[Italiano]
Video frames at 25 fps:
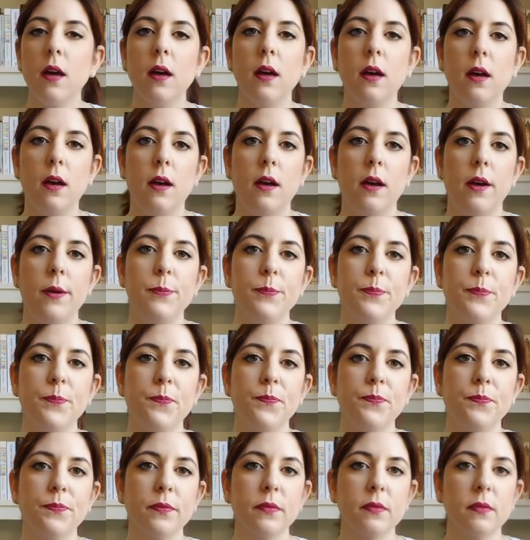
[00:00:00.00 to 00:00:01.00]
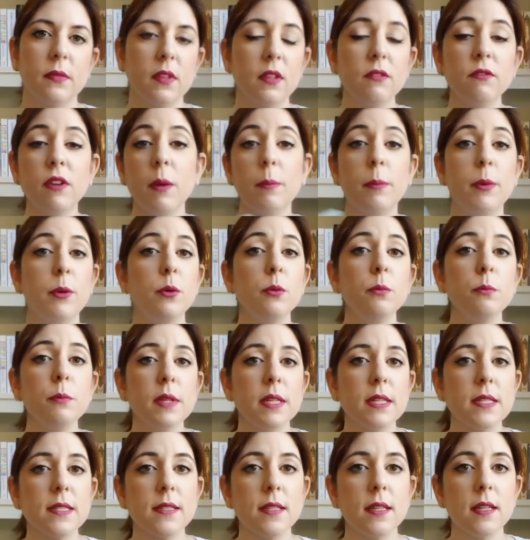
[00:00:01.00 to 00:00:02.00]
ehm, va per un
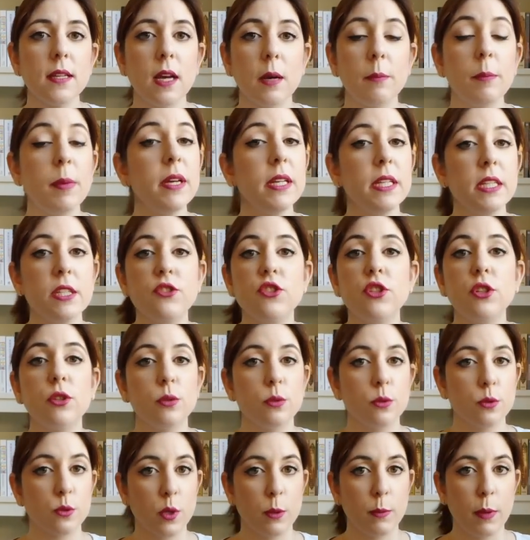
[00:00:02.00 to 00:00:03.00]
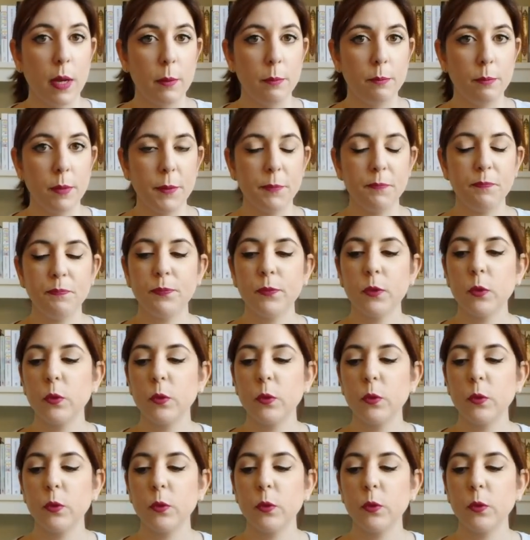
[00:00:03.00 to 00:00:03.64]
mese a Parigi con sua mamma.